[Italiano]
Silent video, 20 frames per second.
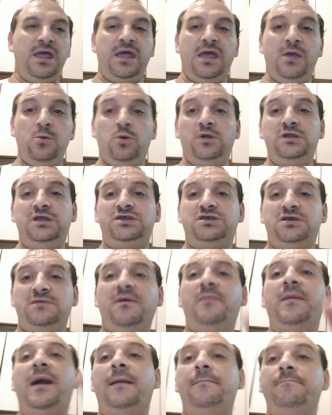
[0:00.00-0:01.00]
E uno dice,
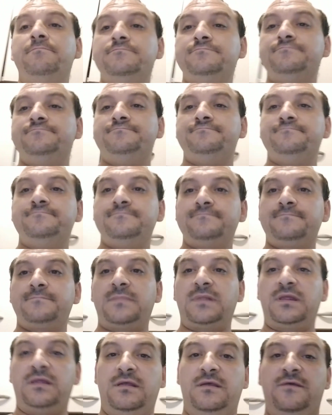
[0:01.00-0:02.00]
vabbè,
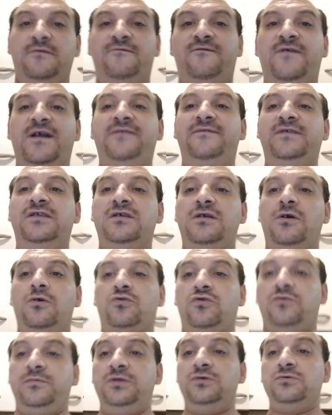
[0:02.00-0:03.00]
fai video da
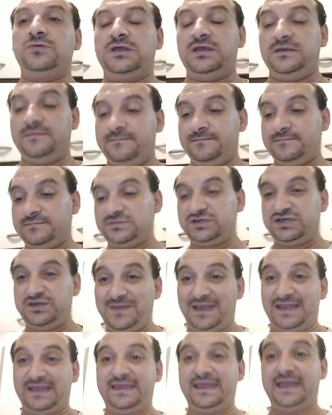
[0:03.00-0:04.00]
8 minuti, ci
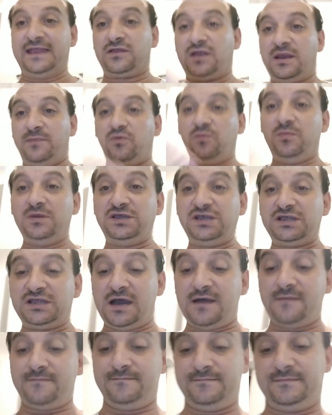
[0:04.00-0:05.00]
metti dentro le
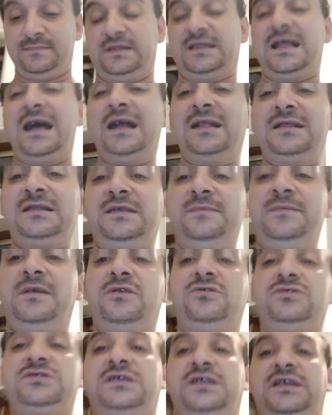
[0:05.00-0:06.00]
pubblicità, tanti mi
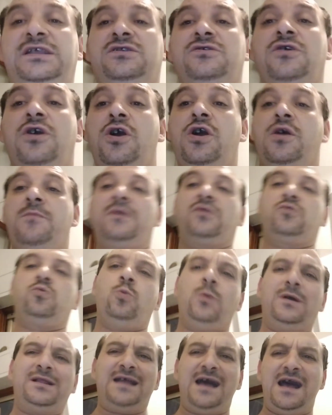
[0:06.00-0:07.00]
hanno scritto, eh, ma tu
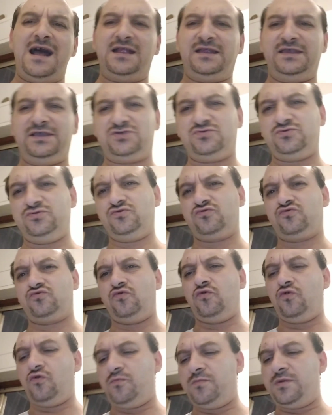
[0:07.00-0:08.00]
guadagni su
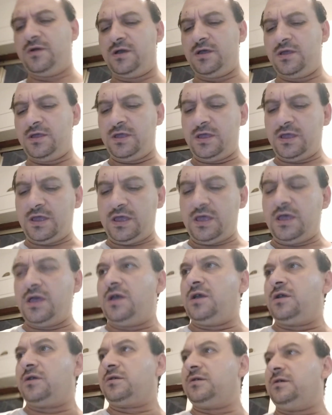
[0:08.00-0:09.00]
YouTube,
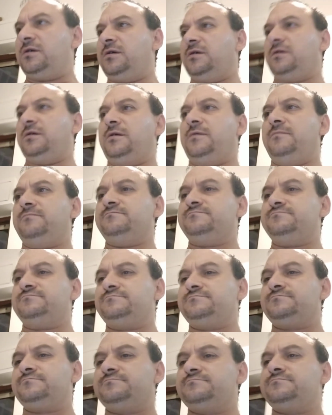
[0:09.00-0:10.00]
eh,
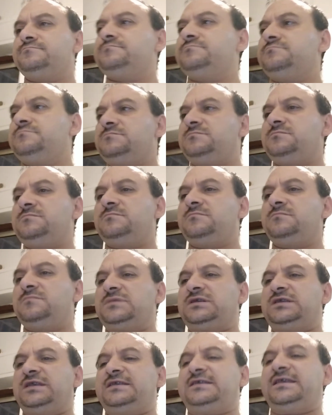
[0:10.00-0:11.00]

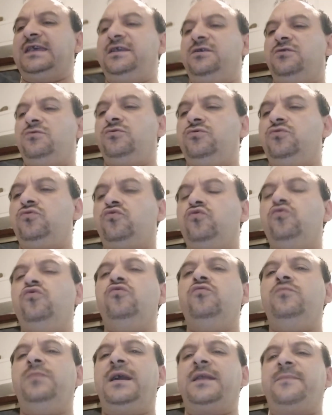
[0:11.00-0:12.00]
se sei uno
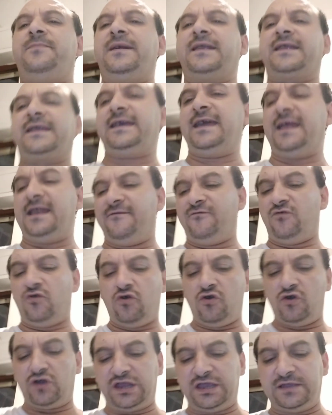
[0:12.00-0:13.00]
youtuber, perché
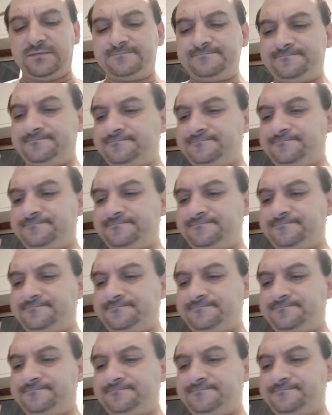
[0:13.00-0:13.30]
lavori?